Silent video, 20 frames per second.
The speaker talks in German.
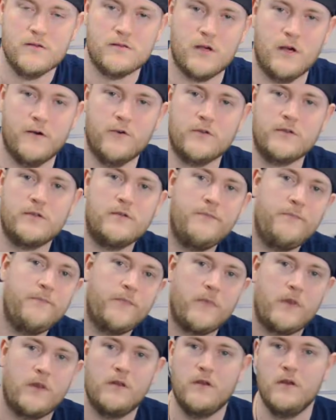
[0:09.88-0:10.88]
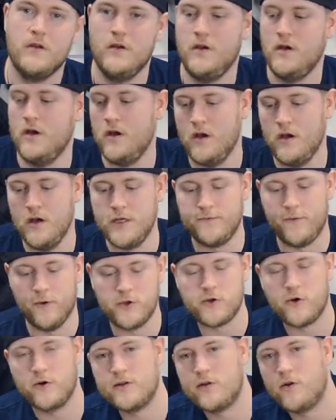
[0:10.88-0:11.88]
Servus. Ich
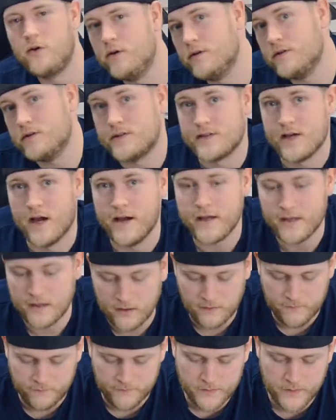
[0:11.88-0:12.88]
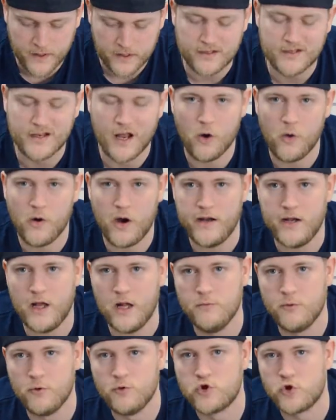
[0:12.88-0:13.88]
wollte euch heute zeigen, wie man genau einen
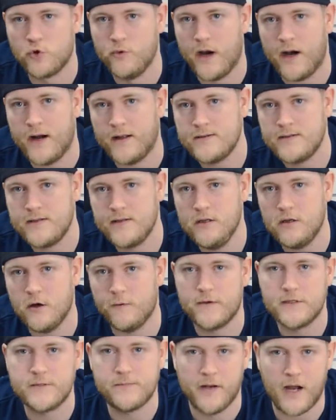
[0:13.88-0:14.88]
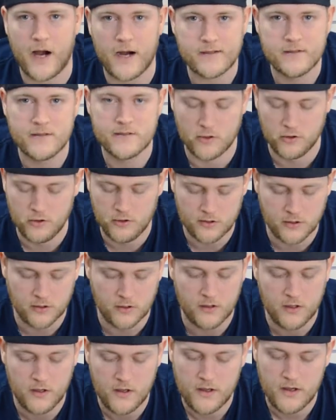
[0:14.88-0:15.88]
Ellbogenschoner anzieht, auf was man achten
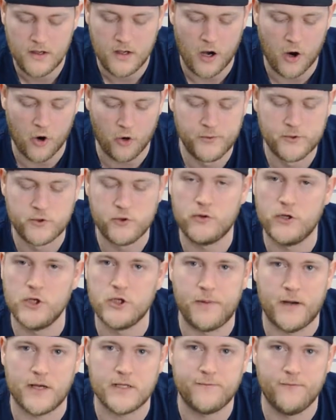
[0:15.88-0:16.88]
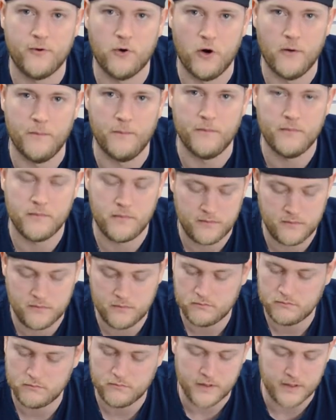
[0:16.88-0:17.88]
sollte, auch bezüglich Passform
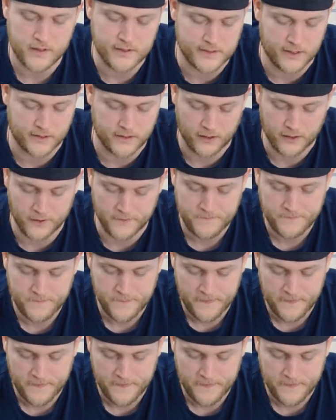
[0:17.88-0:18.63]
etc.